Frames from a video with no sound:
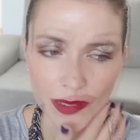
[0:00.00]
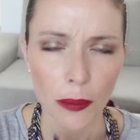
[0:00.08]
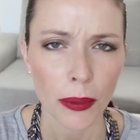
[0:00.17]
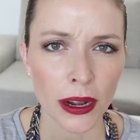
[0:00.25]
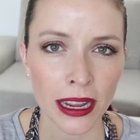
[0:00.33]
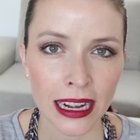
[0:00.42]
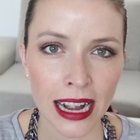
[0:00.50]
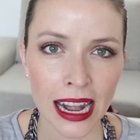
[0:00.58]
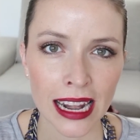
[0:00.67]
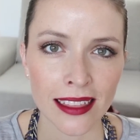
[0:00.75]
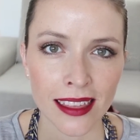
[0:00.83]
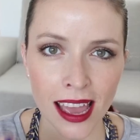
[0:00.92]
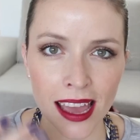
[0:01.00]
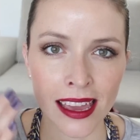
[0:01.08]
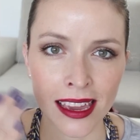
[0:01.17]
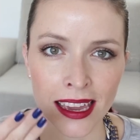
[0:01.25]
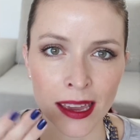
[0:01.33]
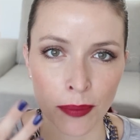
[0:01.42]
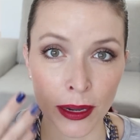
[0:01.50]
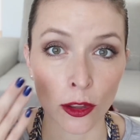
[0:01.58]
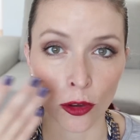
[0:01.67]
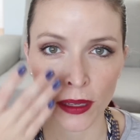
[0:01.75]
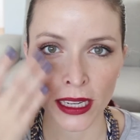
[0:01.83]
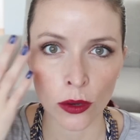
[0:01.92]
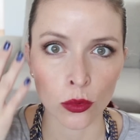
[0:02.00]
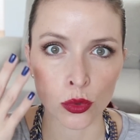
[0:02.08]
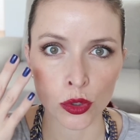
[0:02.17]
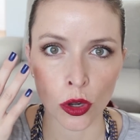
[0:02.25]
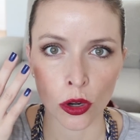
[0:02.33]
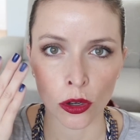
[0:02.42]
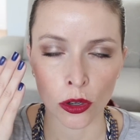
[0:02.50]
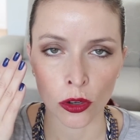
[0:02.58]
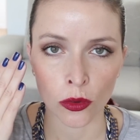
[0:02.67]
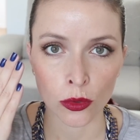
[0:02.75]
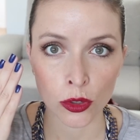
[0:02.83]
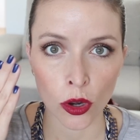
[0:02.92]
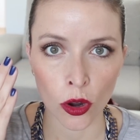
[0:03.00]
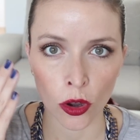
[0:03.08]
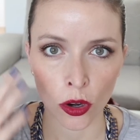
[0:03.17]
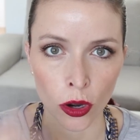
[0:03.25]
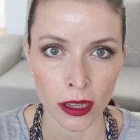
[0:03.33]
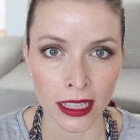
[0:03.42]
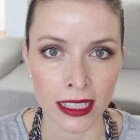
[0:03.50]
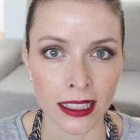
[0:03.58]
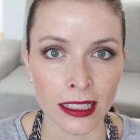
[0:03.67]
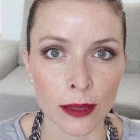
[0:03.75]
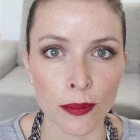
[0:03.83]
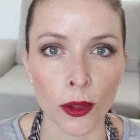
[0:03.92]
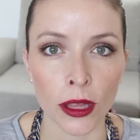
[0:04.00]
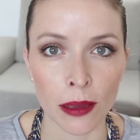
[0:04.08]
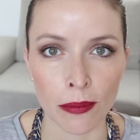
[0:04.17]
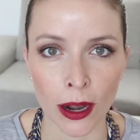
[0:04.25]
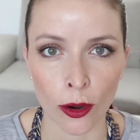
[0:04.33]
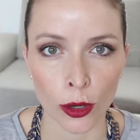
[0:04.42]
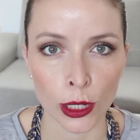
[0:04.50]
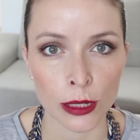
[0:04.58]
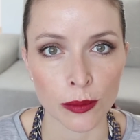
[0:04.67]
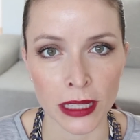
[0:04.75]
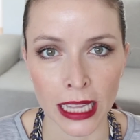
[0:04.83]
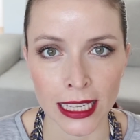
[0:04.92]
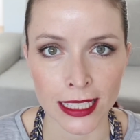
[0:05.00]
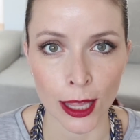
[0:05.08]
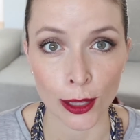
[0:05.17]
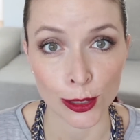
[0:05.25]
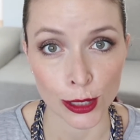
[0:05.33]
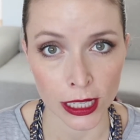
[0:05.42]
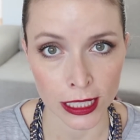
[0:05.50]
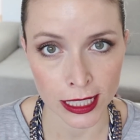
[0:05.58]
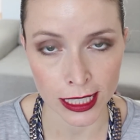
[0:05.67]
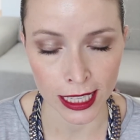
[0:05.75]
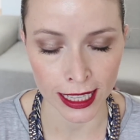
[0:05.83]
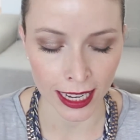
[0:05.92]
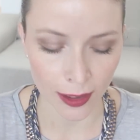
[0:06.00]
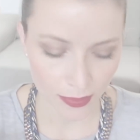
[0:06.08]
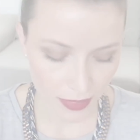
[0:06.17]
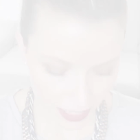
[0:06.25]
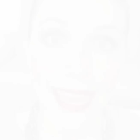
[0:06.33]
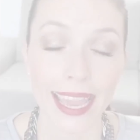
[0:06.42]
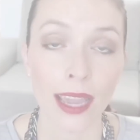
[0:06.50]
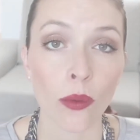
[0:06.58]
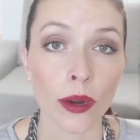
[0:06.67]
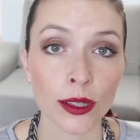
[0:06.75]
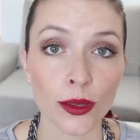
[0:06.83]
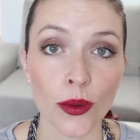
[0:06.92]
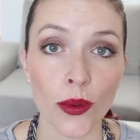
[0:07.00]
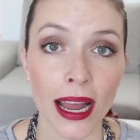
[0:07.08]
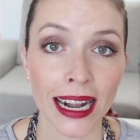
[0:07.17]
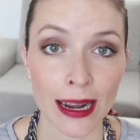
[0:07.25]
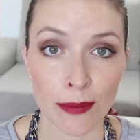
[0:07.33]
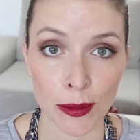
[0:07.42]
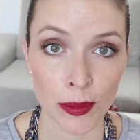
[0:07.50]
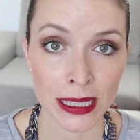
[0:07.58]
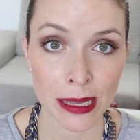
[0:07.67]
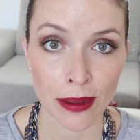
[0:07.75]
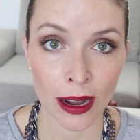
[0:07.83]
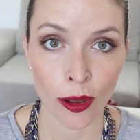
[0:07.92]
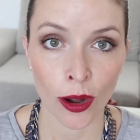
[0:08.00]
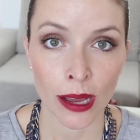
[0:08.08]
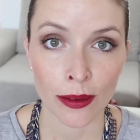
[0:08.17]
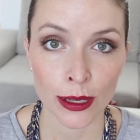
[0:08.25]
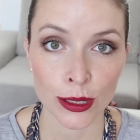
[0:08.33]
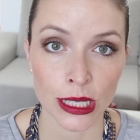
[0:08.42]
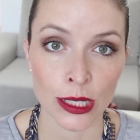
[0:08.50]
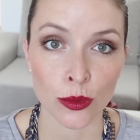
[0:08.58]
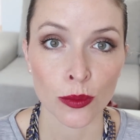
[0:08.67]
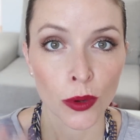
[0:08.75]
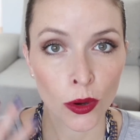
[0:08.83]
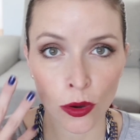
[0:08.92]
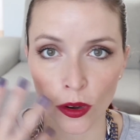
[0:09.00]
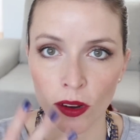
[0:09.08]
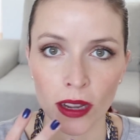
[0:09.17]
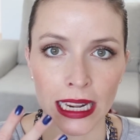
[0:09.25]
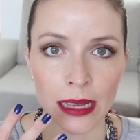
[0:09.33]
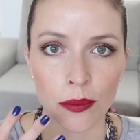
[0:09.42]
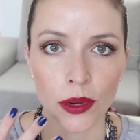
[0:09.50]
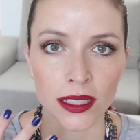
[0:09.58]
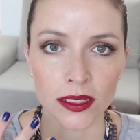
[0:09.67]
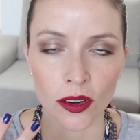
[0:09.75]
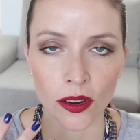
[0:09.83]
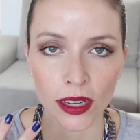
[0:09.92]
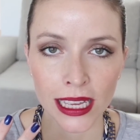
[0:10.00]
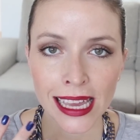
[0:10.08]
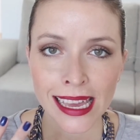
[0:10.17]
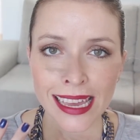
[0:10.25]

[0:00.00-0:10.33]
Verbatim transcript: pero en general la idea es que predomine un solo, un solo color de este tipo de marrones metalizados, etc. En cuarto lugar, la propuesta para los labios es un poco lo que les muestro hoy